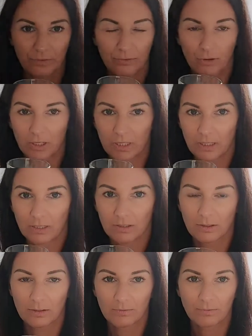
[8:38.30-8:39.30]
von,
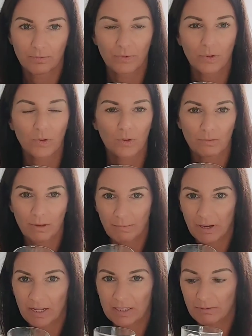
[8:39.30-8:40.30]
und wenn
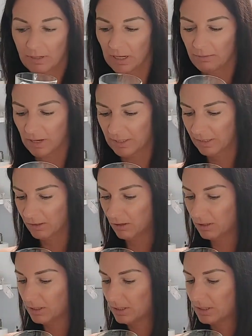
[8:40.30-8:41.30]
man jetzt wirklich mal die
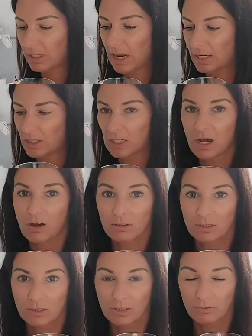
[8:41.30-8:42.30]
Kosten
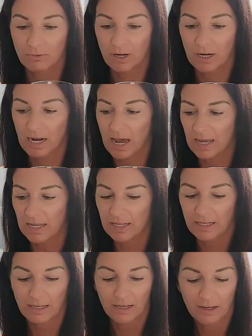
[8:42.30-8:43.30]
anschaut zum
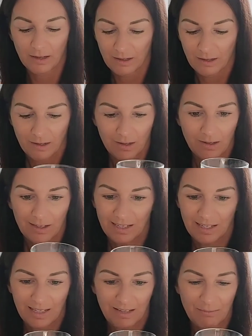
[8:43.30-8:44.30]
Vergleich,
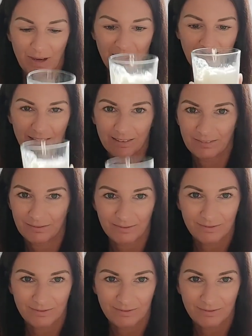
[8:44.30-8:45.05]
ich meine,